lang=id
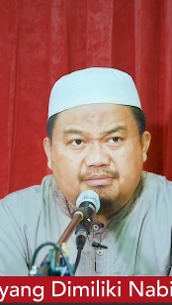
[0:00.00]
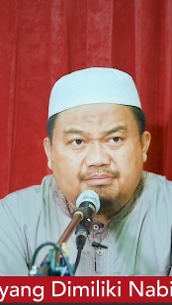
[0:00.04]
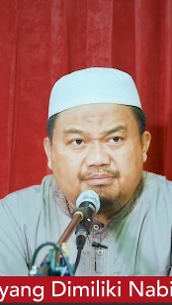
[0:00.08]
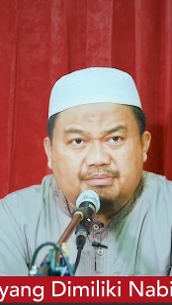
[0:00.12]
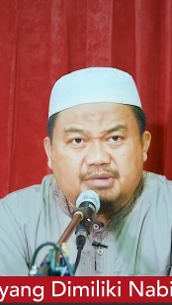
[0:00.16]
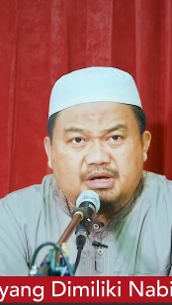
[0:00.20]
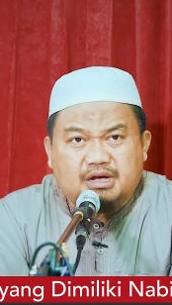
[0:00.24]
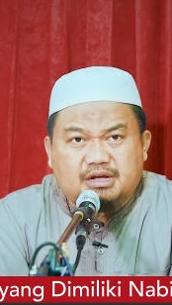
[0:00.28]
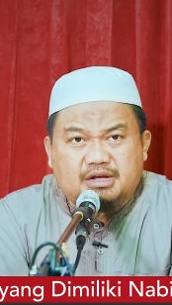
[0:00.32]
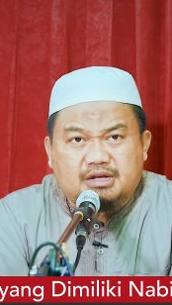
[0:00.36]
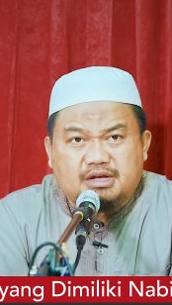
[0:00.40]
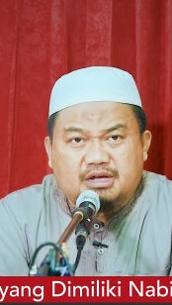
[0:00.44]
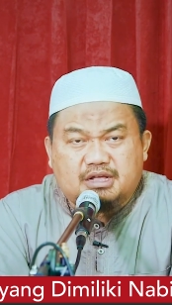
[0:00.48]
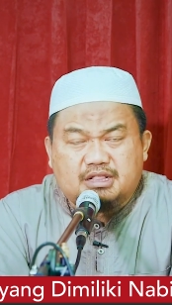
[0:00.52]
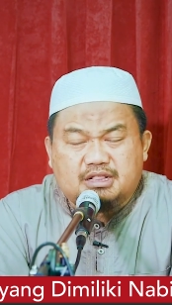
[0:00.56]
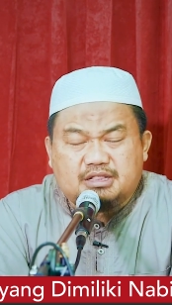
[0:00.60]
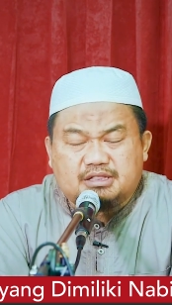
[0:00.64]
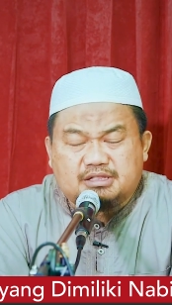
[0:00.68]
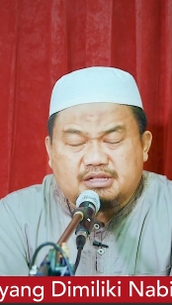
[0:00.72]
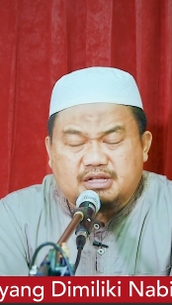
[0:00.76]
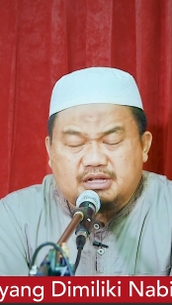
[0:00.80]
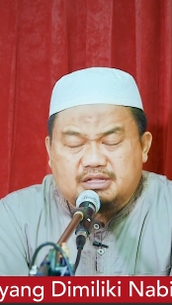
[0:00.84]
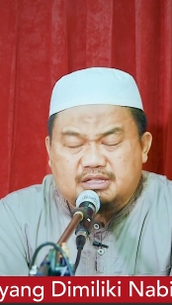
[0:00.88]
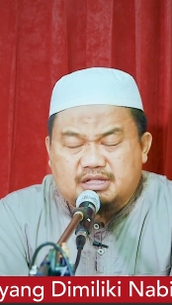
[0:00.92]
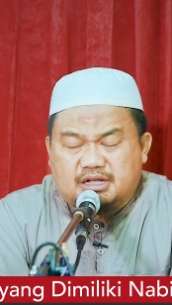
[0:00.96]
Bahkan
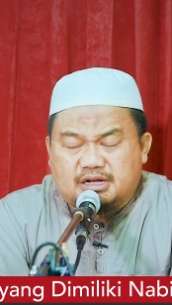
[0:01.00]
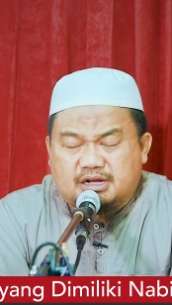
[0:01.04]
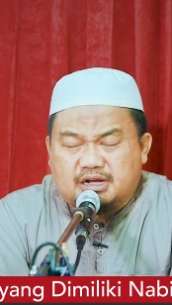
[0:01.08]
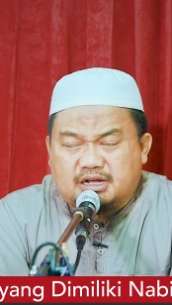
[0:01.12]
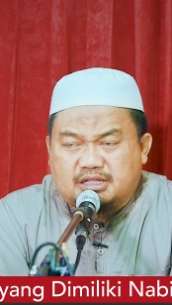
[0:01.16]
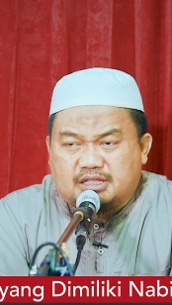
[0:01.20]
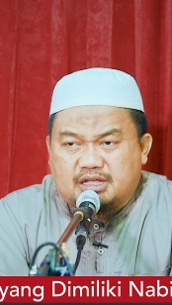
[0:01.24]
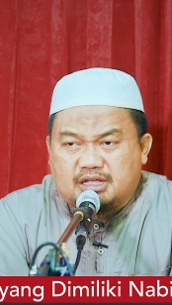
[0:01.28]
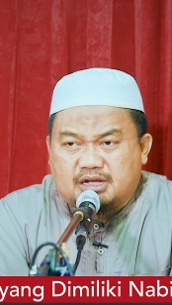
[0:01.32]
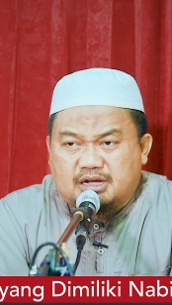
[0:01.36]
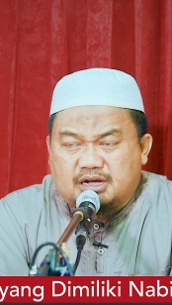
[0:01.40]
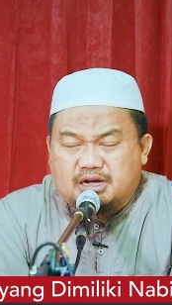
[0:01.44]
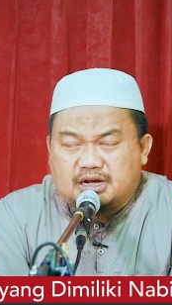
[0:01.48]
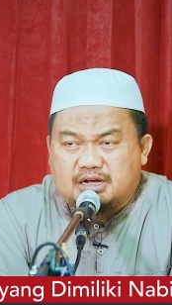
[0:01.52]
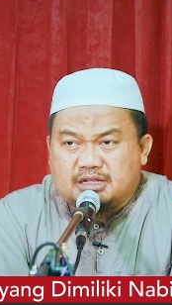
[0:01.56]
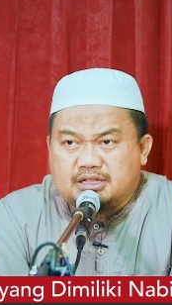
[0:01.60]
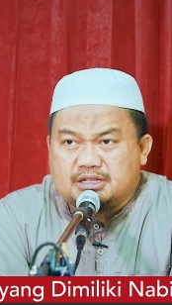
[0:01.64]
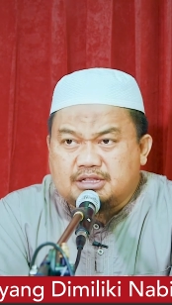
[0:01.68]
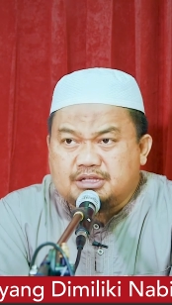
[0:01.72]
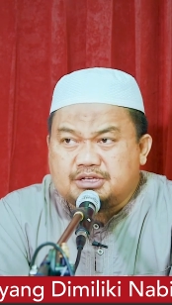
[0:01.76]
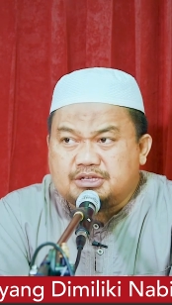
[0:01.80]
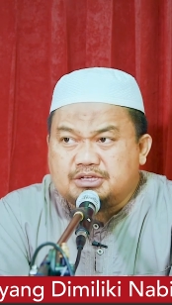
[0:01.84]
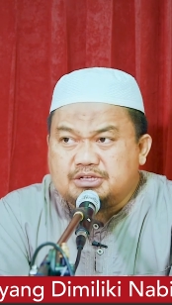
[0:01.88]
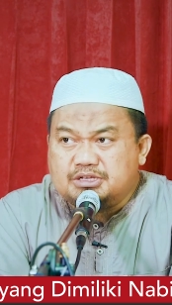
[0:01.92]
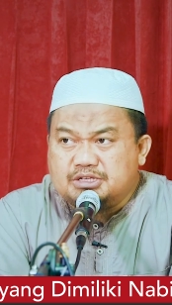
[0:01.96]
kadang-kadang
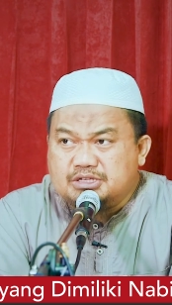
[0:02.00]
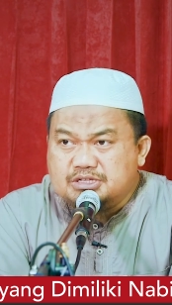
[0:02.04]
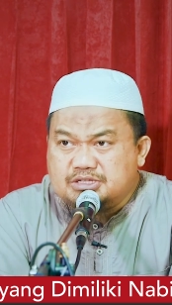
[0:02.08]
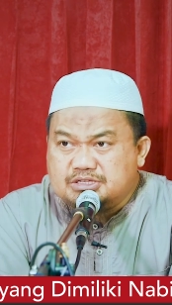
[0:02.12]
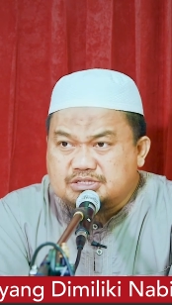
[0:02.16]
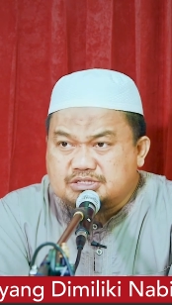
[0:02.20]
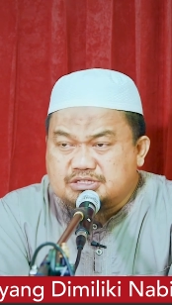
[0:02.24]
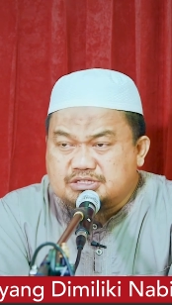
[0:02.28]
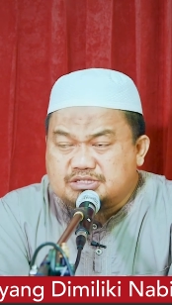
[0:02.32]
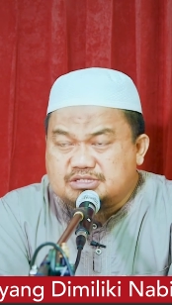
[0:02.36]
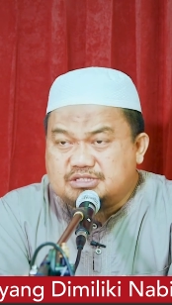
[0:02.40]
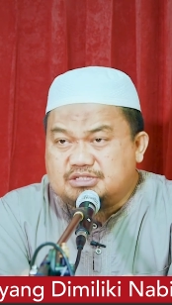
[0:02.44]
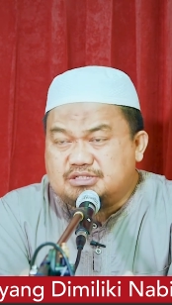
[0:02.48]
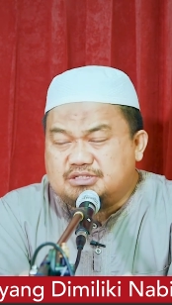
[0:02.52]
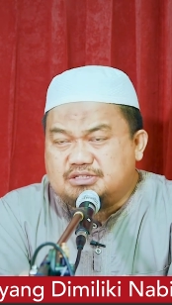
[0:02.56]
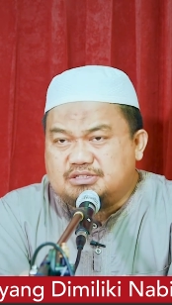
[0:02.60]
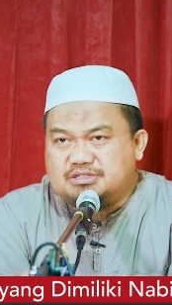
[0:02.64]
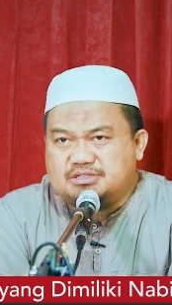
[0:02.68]
al-iz